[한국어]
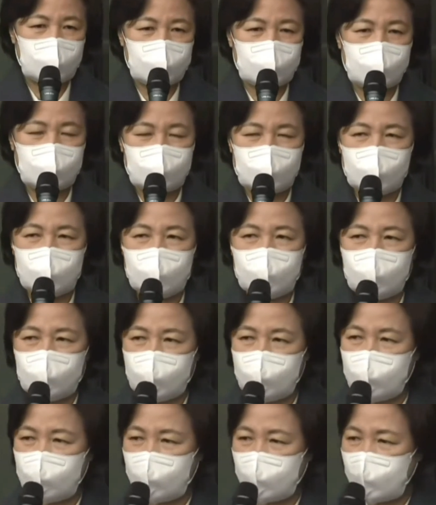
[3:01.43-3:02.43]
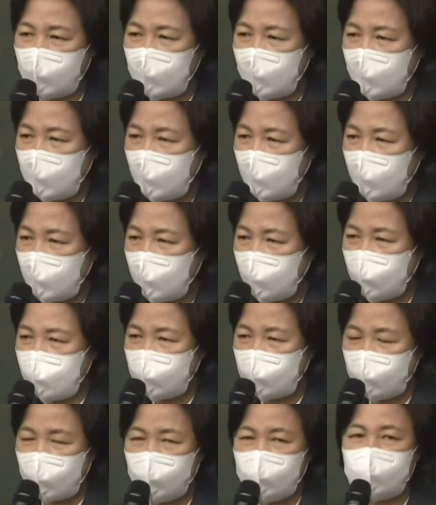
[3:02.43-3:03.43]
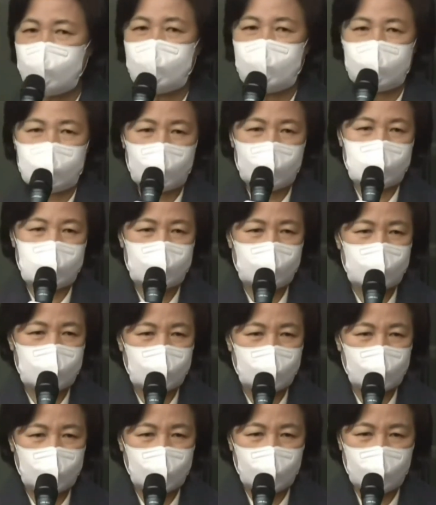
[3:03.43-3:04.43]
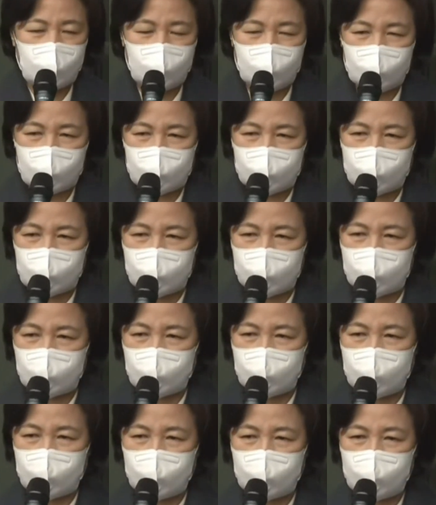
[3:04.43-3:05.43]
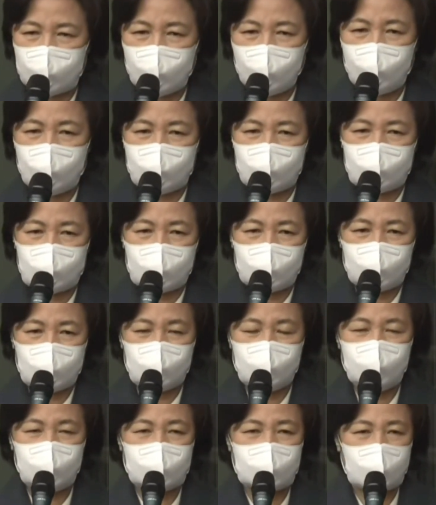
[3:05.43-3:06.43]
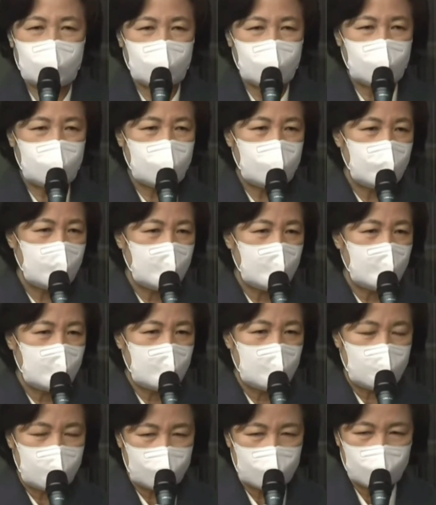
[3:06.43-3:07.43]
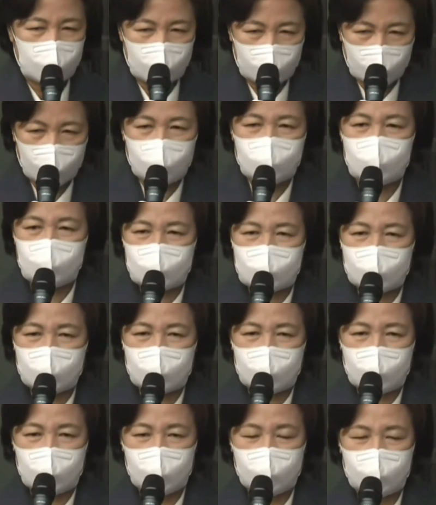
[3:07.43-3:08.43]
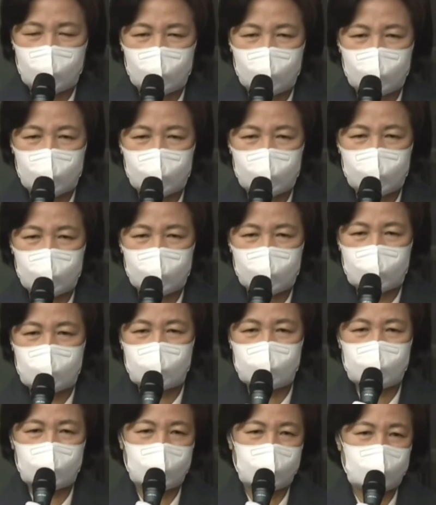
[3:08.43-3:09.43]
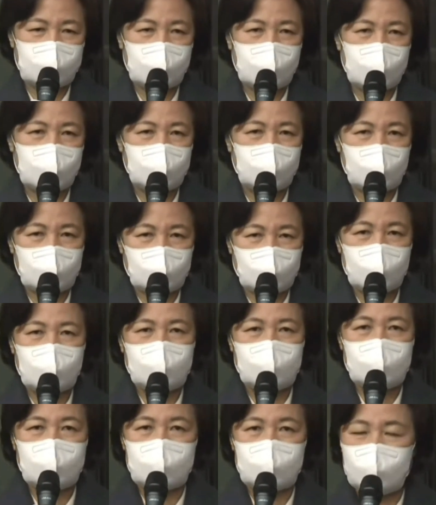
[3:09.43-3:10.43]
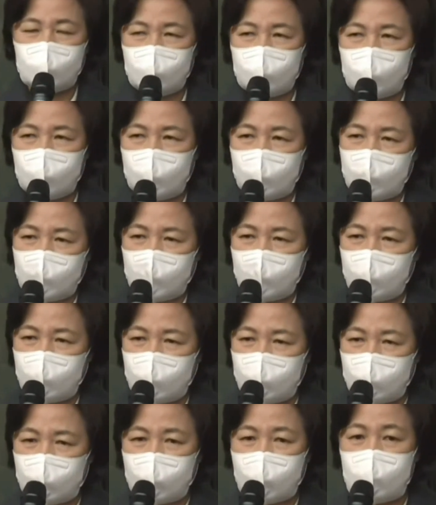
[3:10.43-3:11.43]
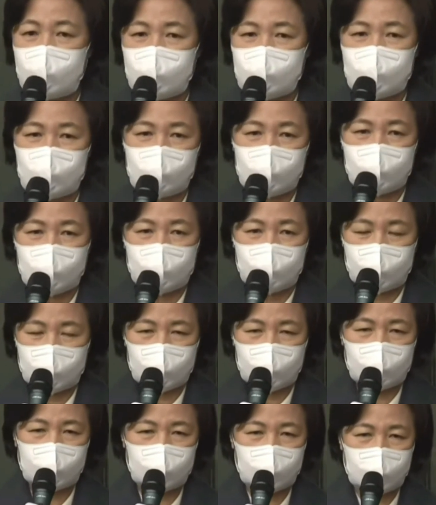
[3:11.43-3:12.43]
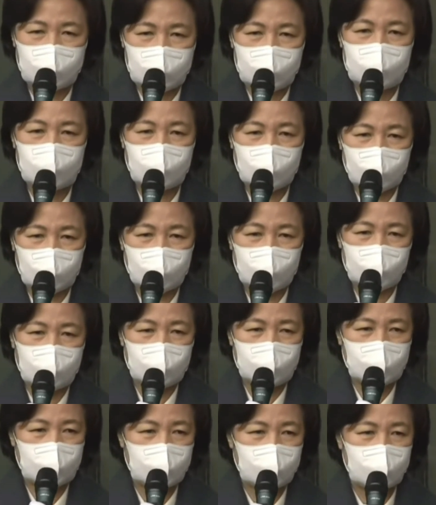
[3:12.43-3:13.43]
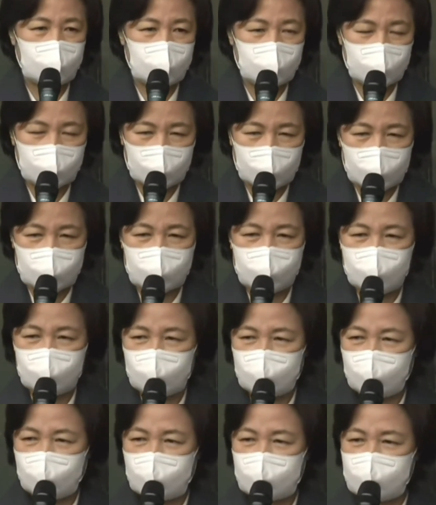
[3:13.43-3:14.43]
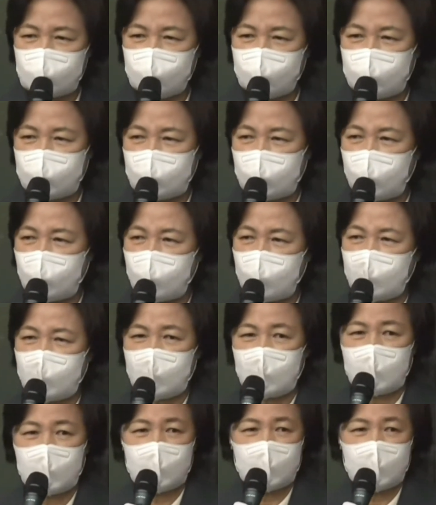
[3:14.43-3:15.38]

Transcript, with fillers: 일에 있어서도 어, 남은 일에 있어서도 그 공수처 준비가 어, 공수처가 어, 내실 있게 잘 갖춰져서 어, 갈수 어, 있도록 어, 했으면 좋겠습니다.